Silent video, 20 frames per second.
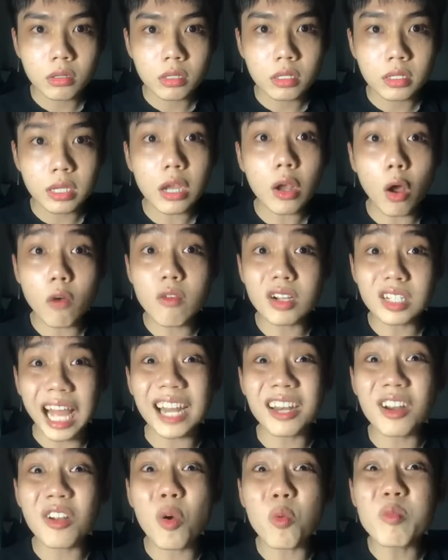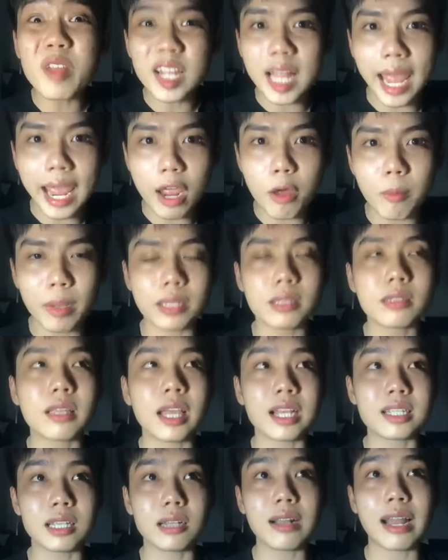cái con vân thanh nó cũng đi theo mà
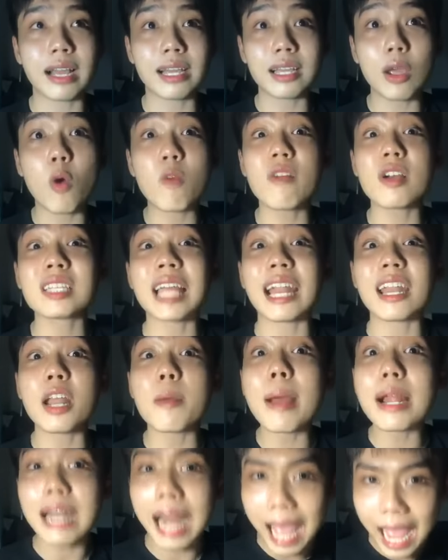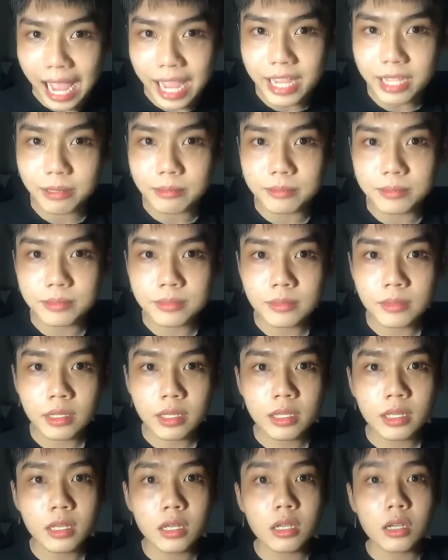thật sự là con vân thanh nó bắt đái
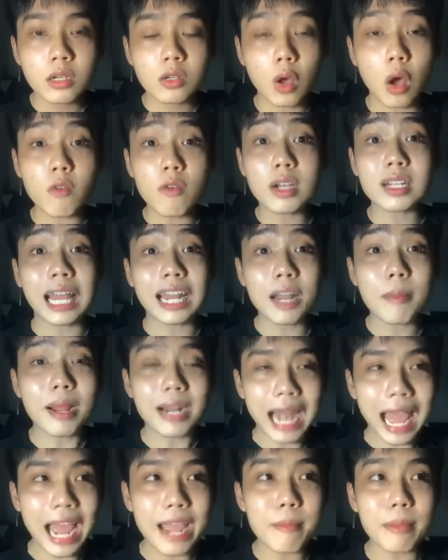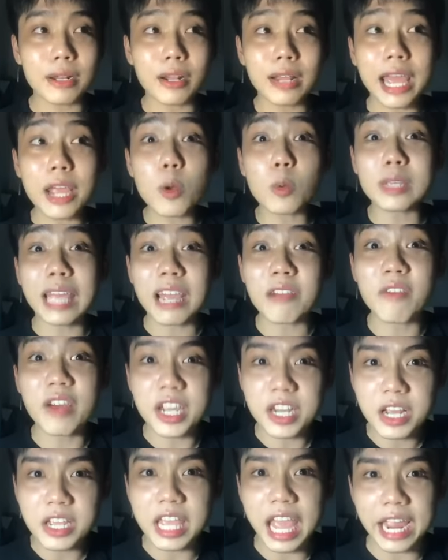con Vân Thanh nó mắc đái mà nó thấy con Trang
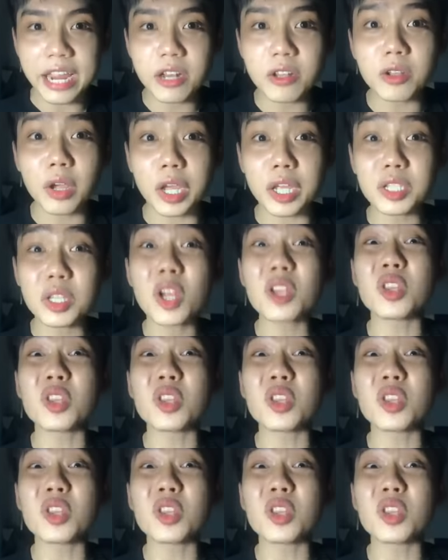Phi đi vậy nó nghĩ nó